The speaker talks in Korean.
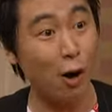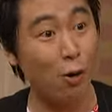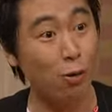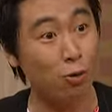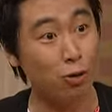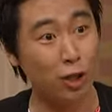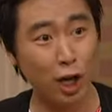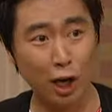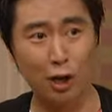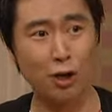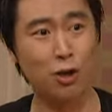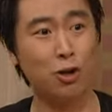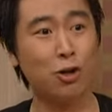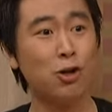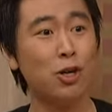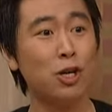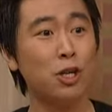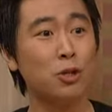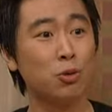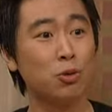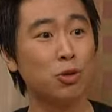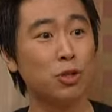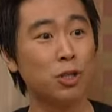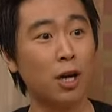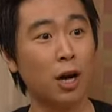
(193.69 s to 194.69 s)
나오고 나 그런
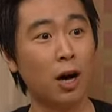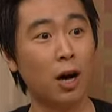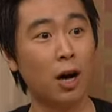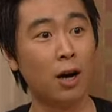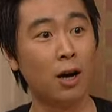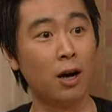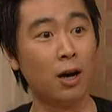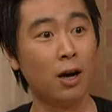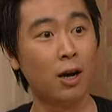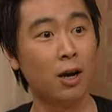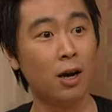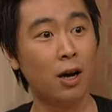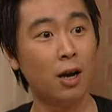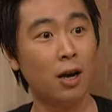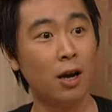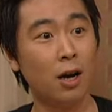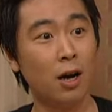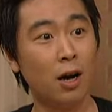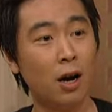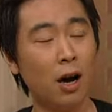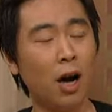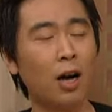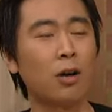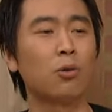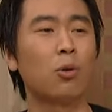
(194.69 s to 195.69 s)
게 좋더라.
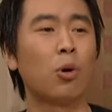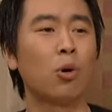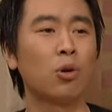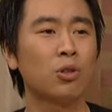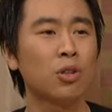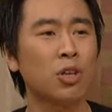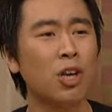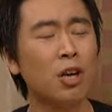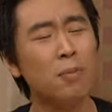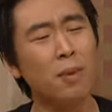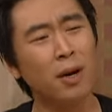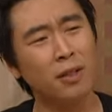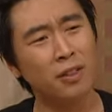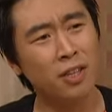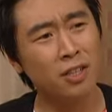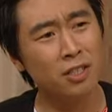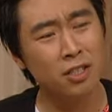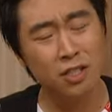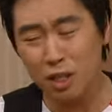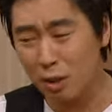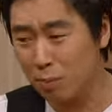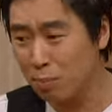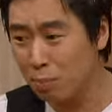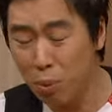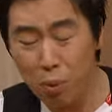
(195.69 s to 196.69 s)
아니 어떻게
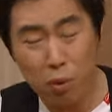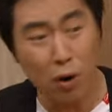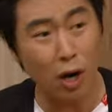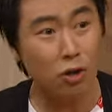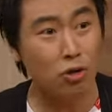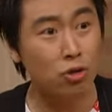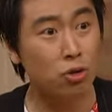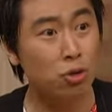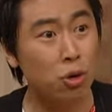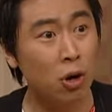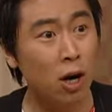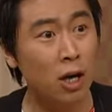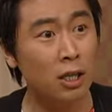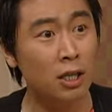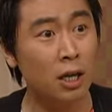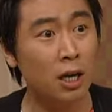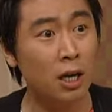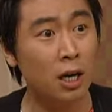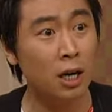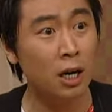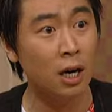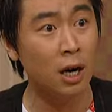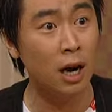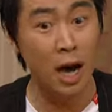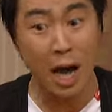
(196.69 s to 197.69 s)
만났는지 뭐가
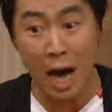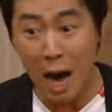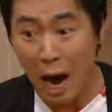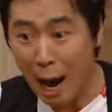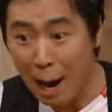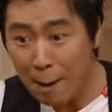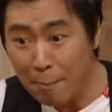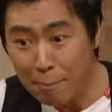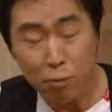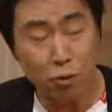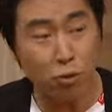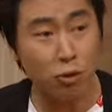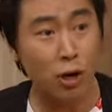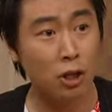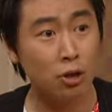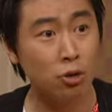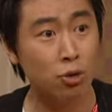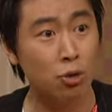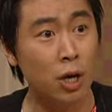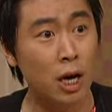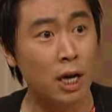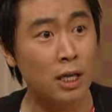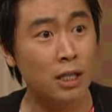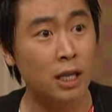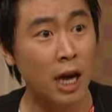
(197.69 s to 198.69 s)
중요하냐 앞으로가
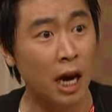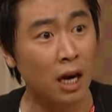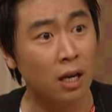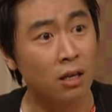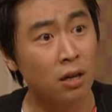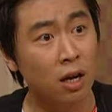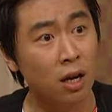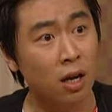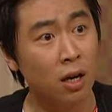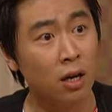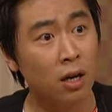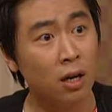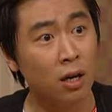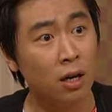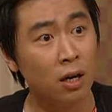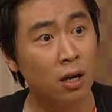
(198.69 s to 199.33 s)
중요하지 안 그래?